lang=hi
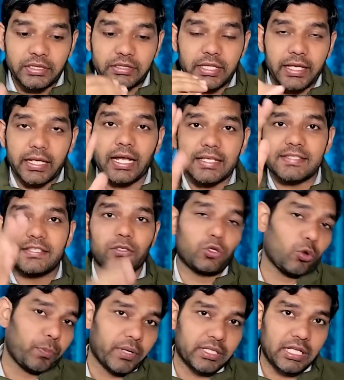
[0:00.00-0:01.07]
तेरह सीटों
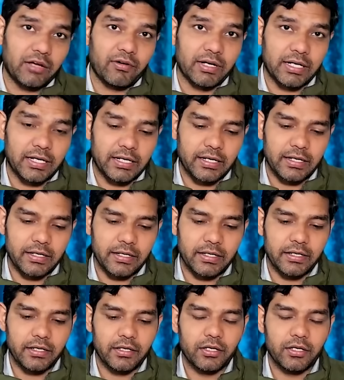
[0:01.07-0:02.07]
पर दावा कर रहे हैं